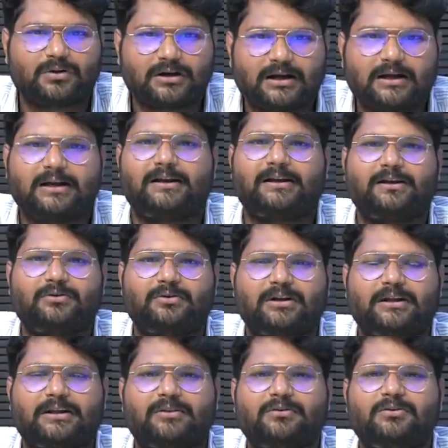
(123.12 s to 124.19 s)
ఒక్క కంట్రీ కూడా
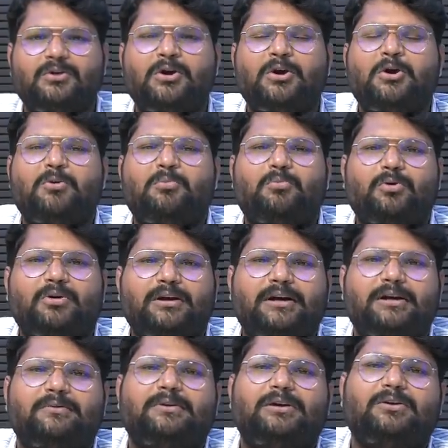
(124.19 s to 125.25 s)
లేదు
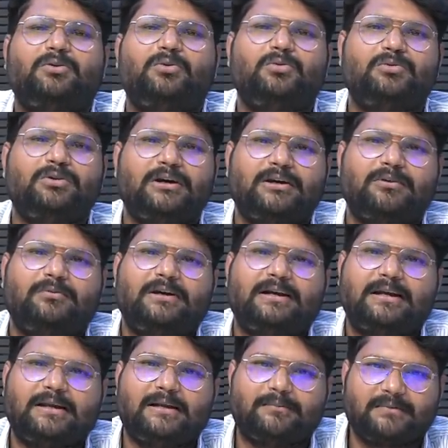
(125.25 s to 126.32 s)
మొన్నటి వరకు
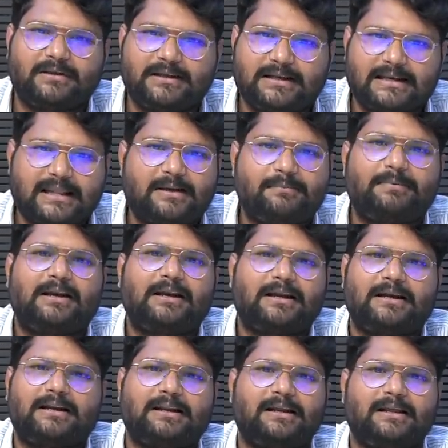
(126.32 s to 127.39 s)
ఉన్నటువంటి ఈ నేపాల్
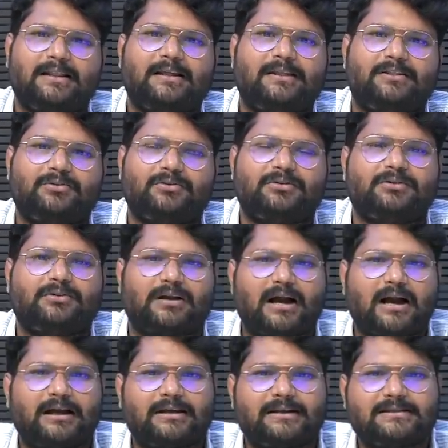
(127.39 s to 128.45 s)
కంట్రీ ఏదైతే ఉందో
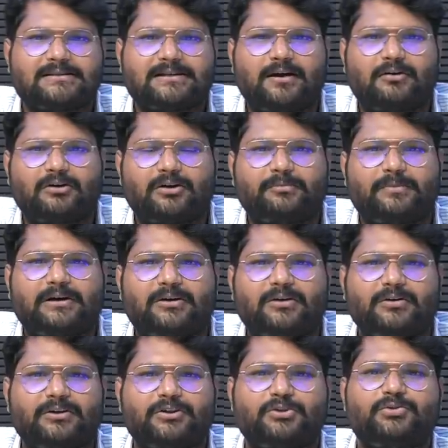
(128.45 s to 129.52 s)
కాంగ్రెస్ గవర్నమెంట్లో
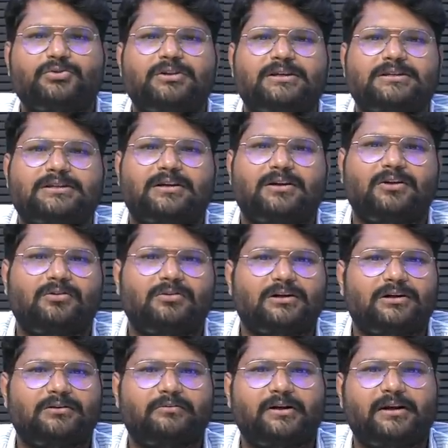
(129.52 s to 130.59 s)
హిందూ దేశంగా
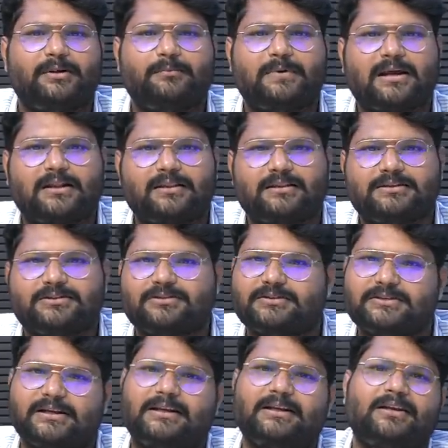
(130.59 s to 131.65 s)
ఉన్నటువంటి భారతదేశం
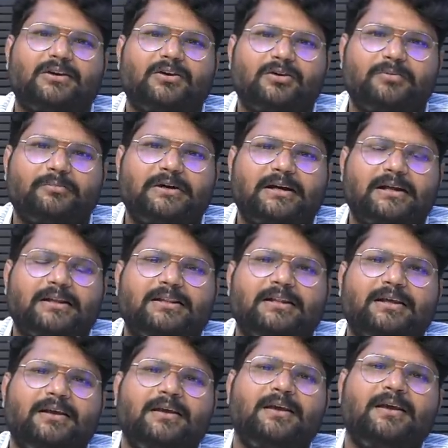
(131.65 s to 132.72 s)
సెక్యులర్ గవర్నమెంట్ అయింది